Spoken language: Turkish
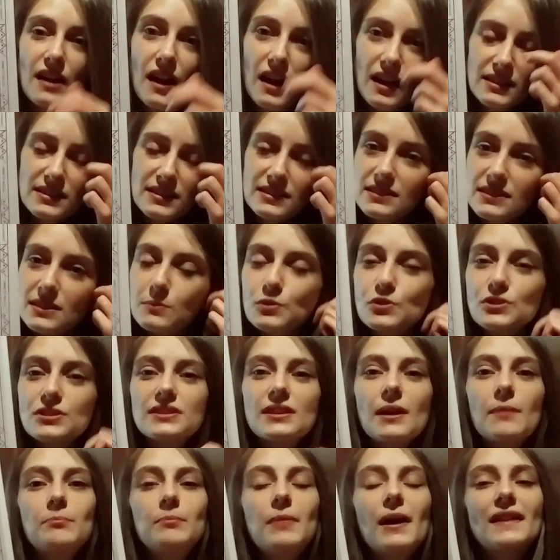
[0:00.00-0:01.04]
Aslında bu
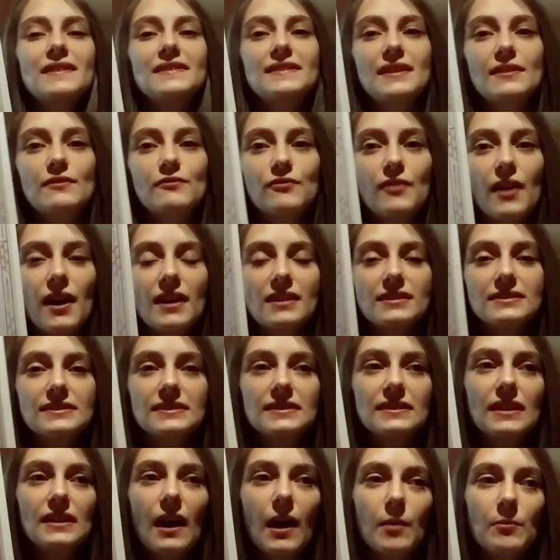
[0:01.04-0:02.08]
kitap bende
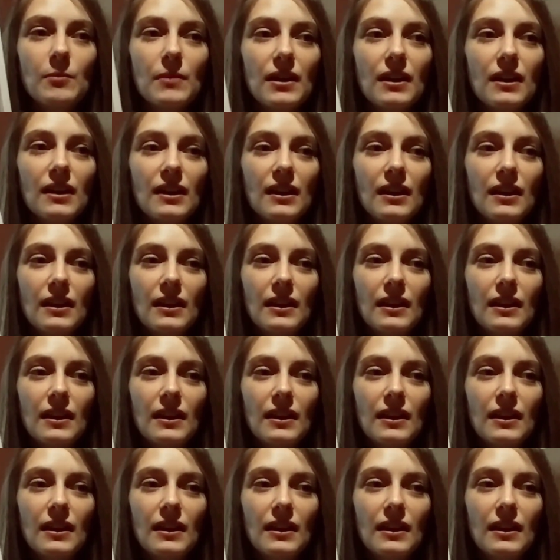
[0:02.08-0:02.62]
vardı ama